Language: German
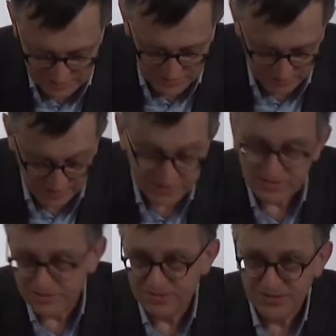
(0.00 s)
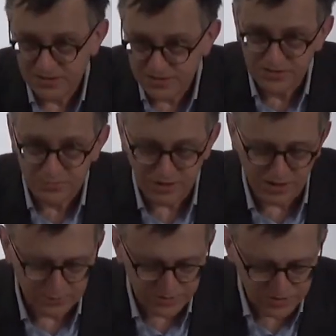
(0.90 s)
Zweitens, dass es hier in diesem
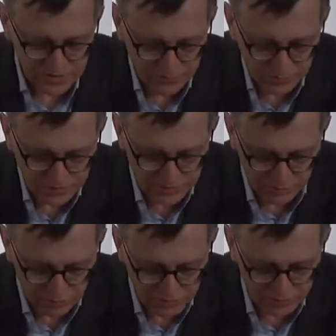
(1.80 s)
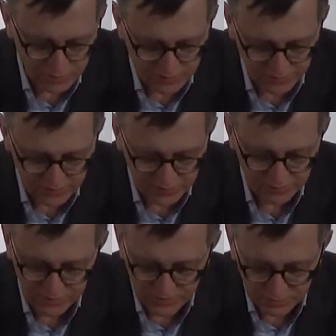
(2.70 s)
Rahmen geschieht, wo ich ja auch schon mehrfach
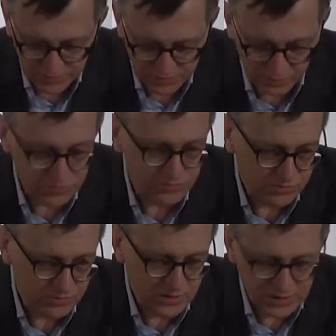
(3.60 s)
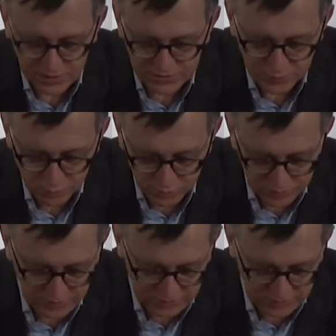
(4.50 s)
gewesen bin, auch schon als Zuhörer,